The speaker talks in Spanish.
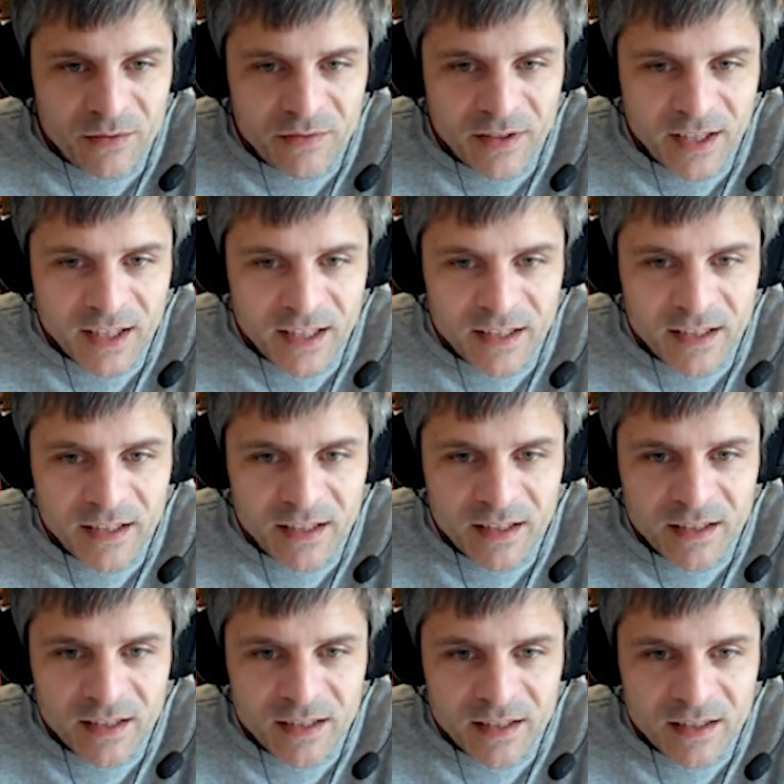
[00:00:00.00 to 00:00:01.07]
fíjate,
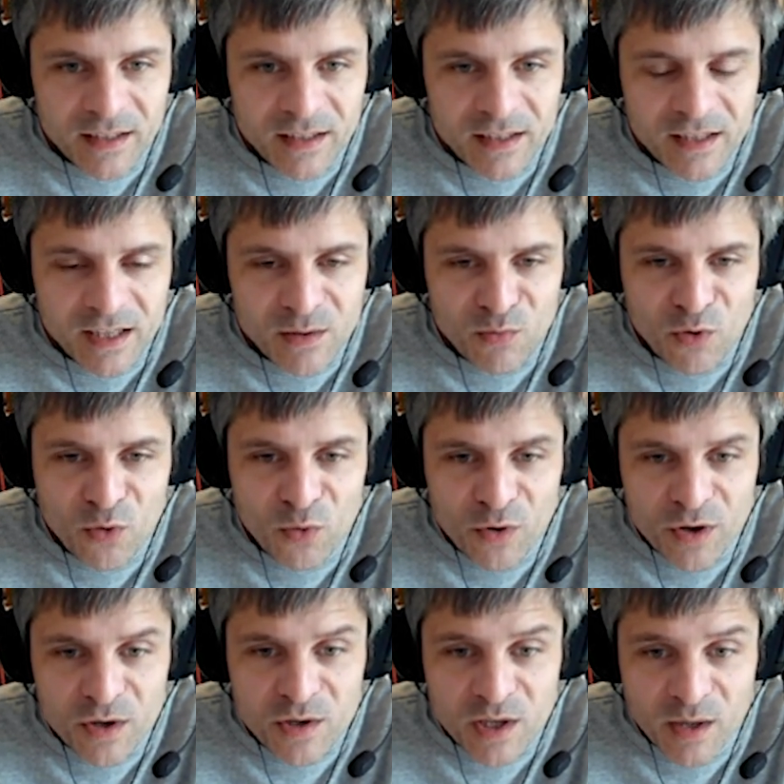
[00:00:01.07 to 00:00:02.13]
esta es muy
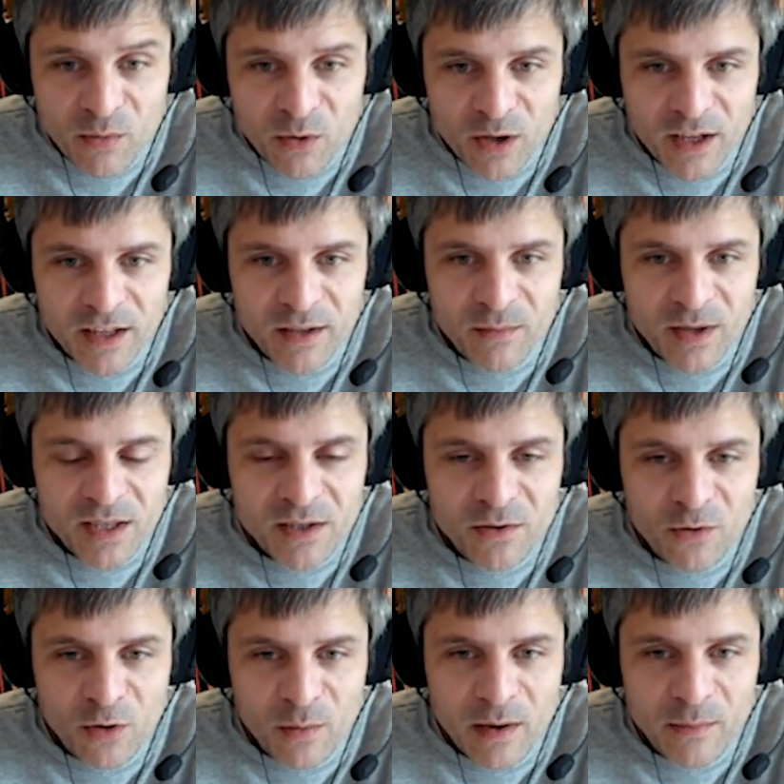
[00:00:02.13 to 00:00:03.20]
curiosa porque además
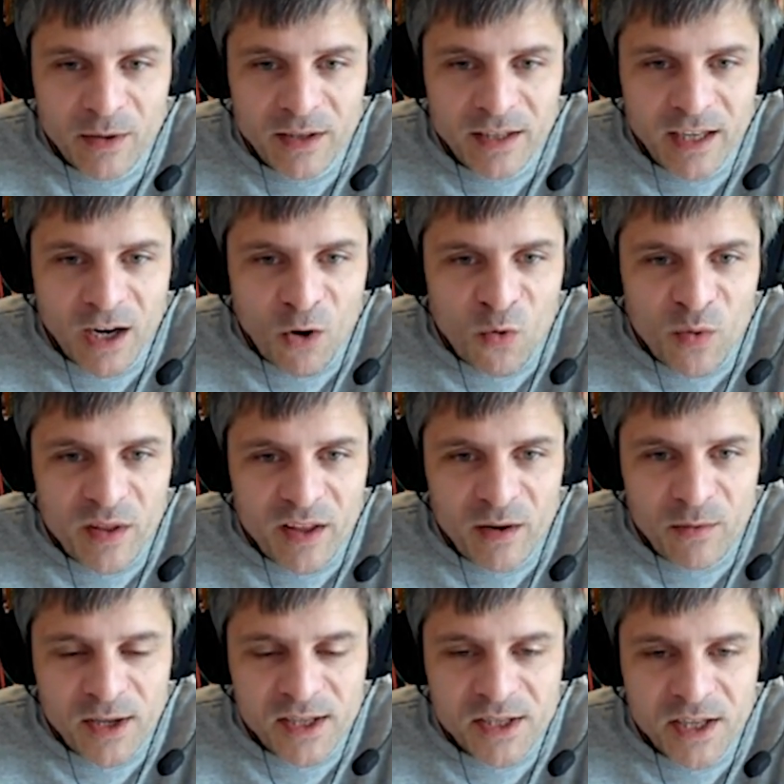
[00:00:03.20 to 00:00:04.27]
normalmente la V del
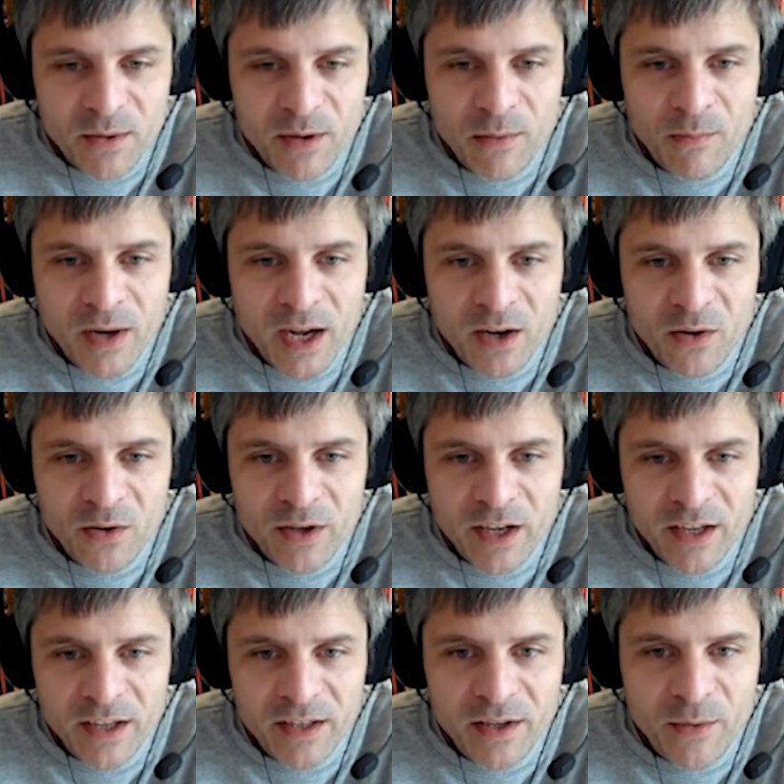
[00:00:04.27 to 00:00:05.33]
Brescia va en blanco y
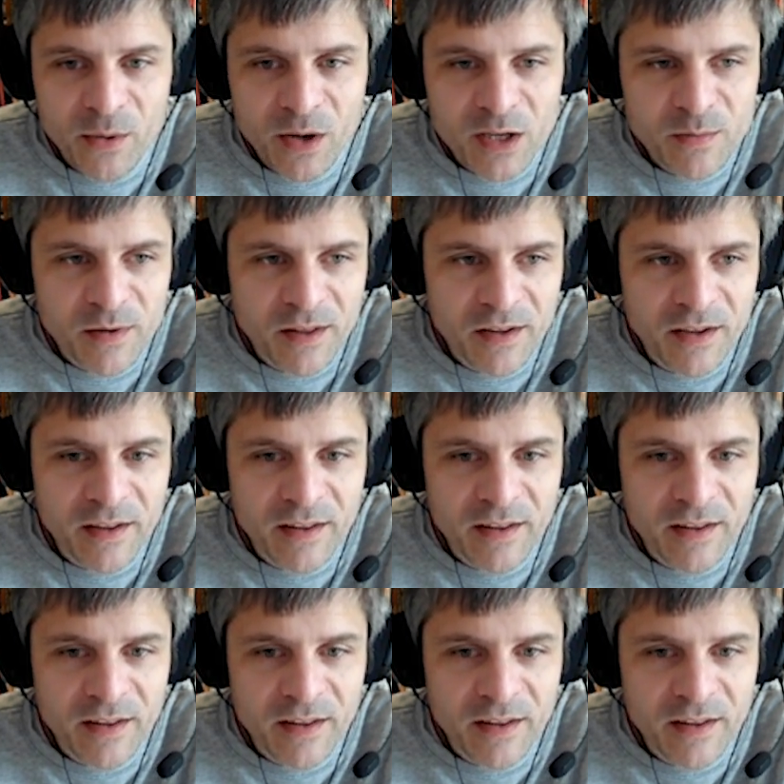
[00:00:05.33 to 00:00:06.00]
aquí lleva una especie de